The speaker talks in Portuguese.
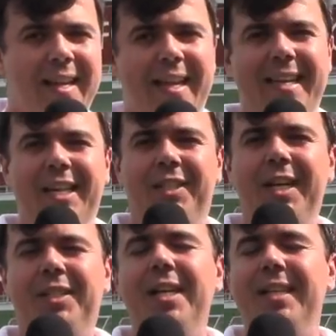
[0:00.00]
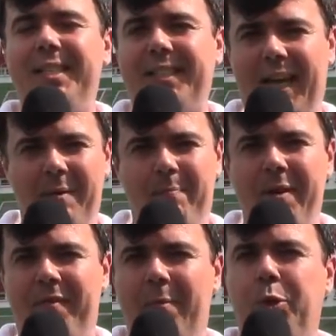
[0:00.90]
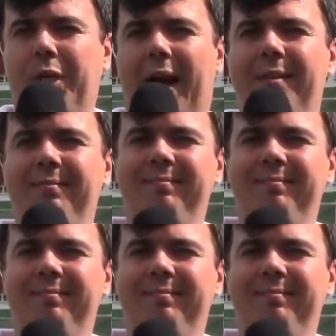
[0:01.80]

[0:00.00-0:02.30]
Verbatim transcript: e a gente sempre vem buscar.